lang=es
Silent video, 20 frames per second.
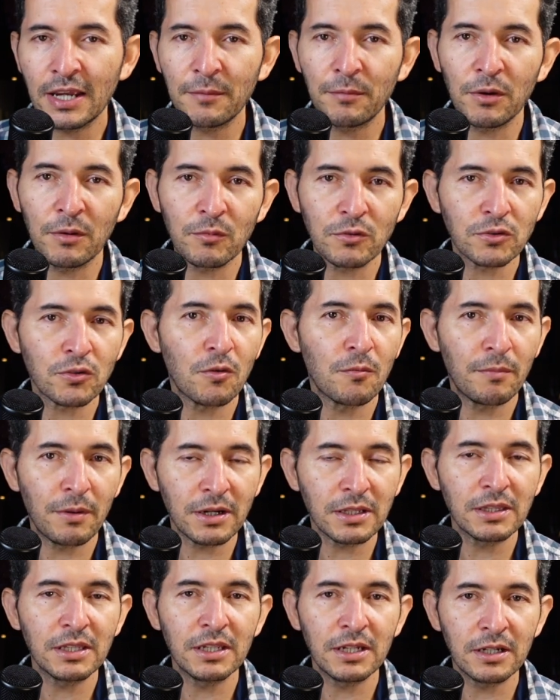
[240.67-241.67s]
que podemos
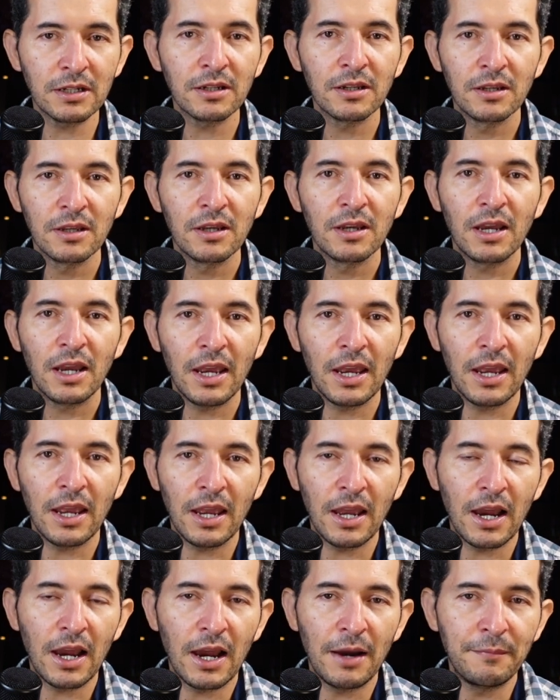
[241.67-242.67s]
compartir
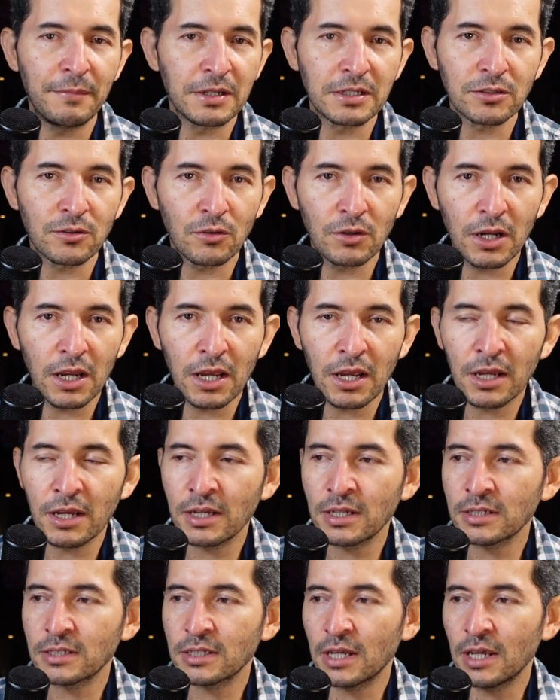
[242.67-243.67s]
eh, a
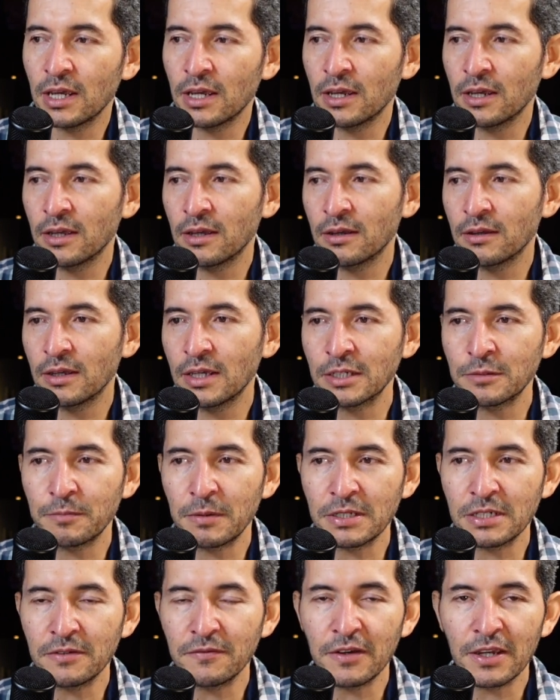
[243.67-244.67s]
personas eh,
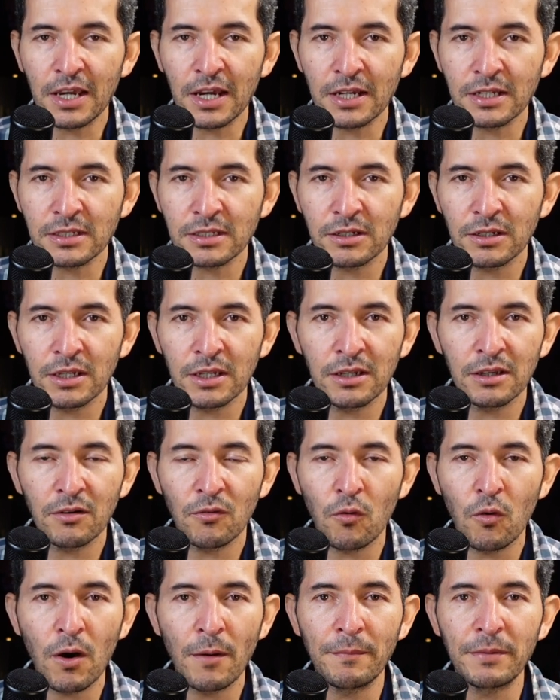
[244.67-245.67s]
específicas eh,
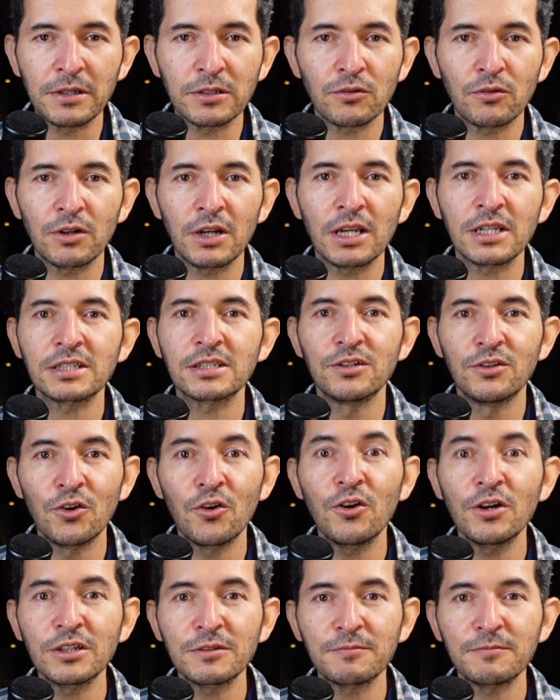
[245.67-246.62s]
o a personas no